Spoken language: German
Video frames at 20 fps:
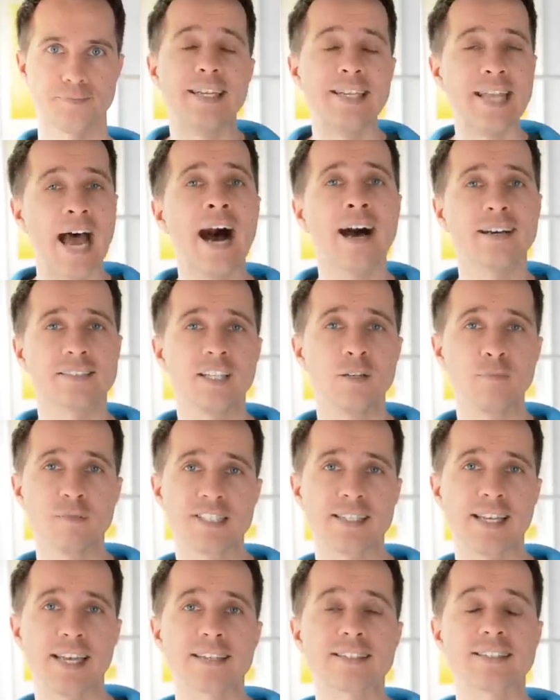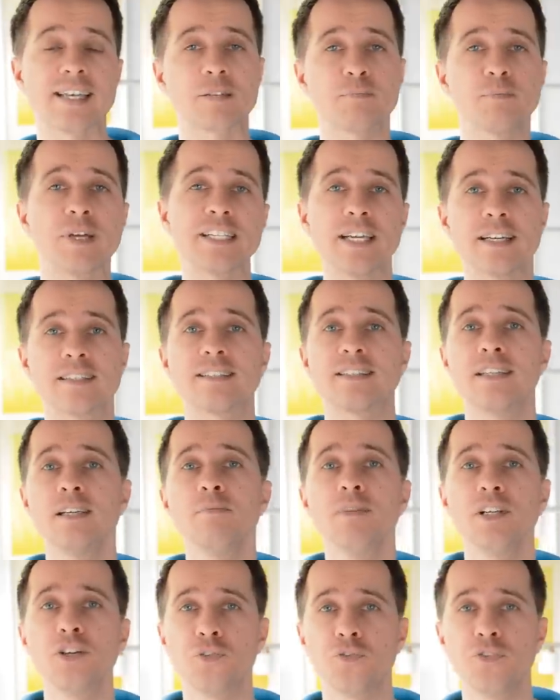Nach dem Sex hat man ja
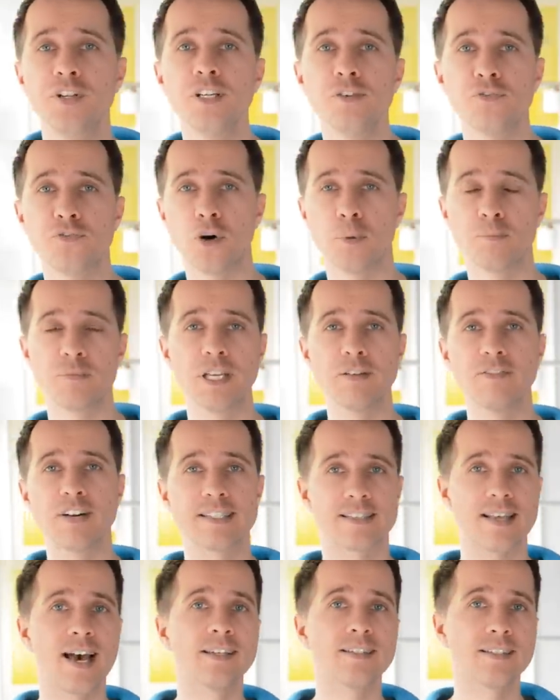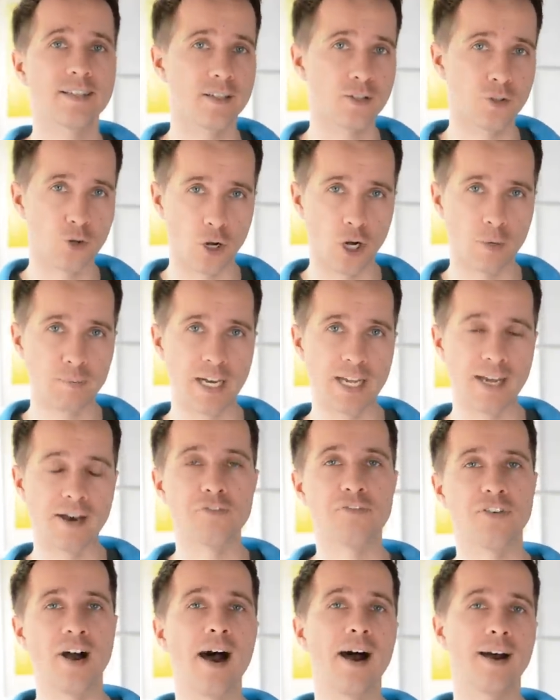ziemlich viel vom jeweils anderen Körper
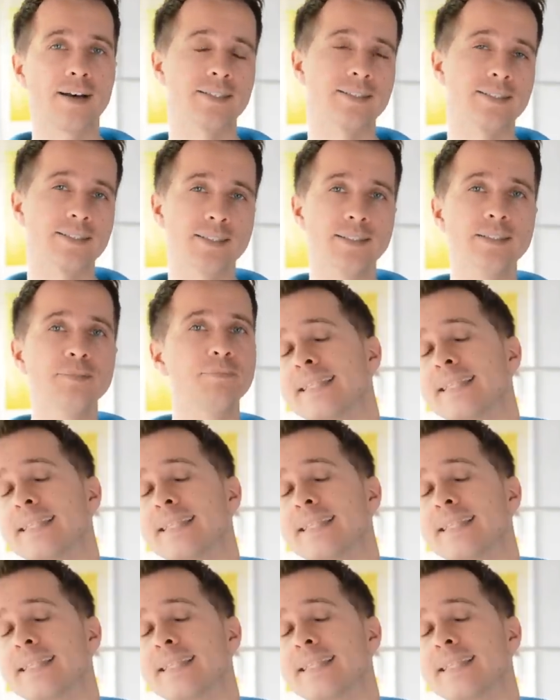erfahren. Ähm,